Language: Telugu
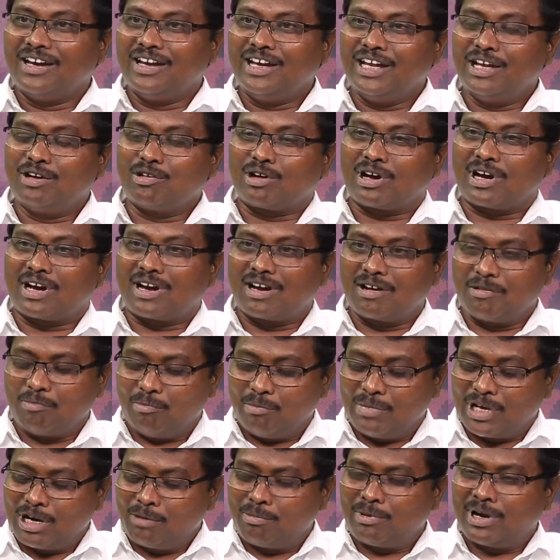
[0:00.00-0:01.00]
నేను
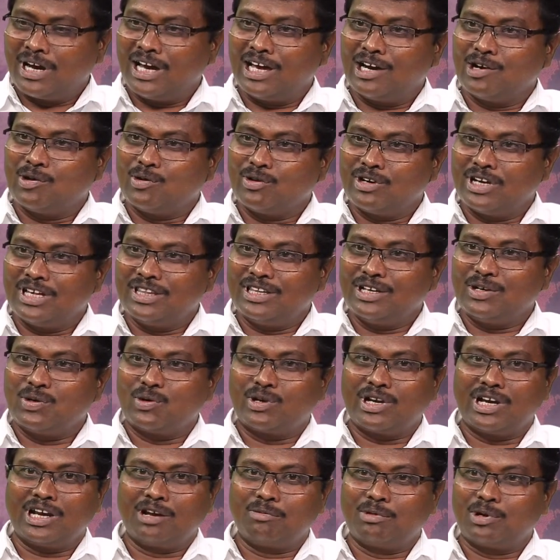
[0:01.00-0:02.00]
మిరపకాయలు కొనేది
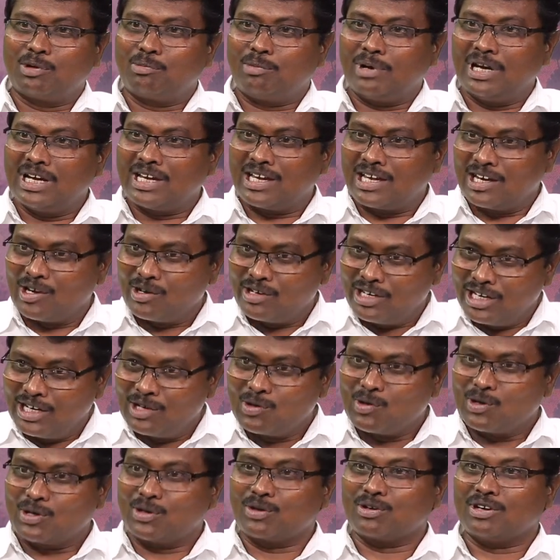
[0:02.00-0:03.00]
నూట నలభై రూపాయల కిలో
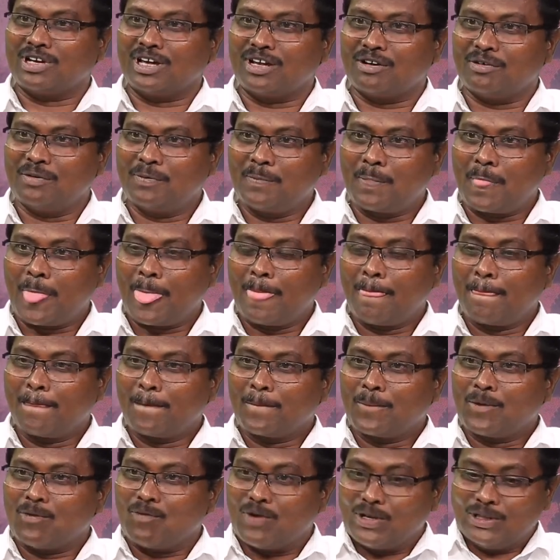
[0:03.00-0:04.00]
నేను కొంటున్నాను
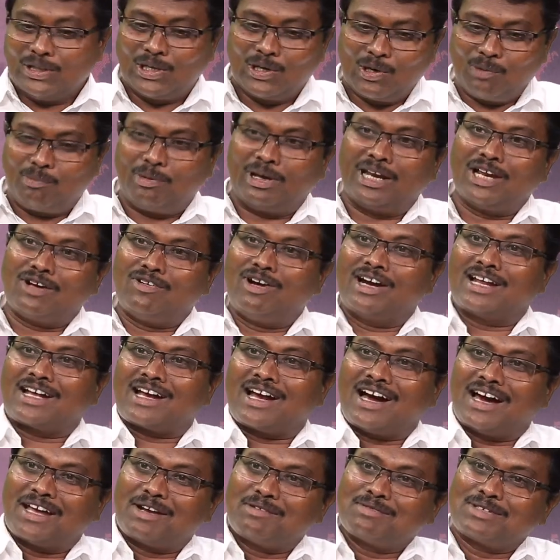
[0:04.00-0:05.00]
వంద రూపాయలు కూడా
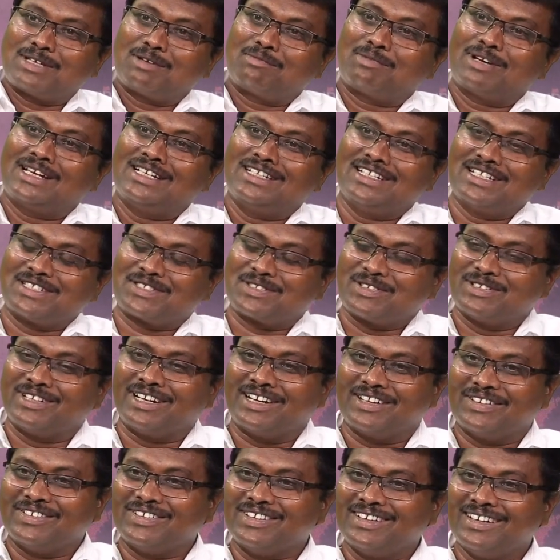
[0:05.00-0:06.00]
కారం సప్లై
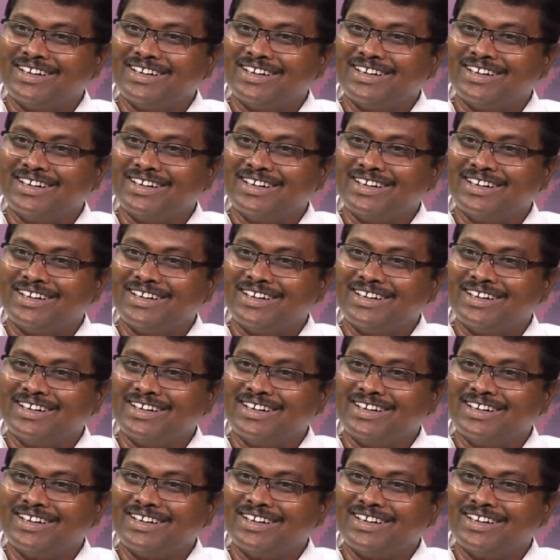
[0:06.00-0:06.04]
చేస్తున్నాడు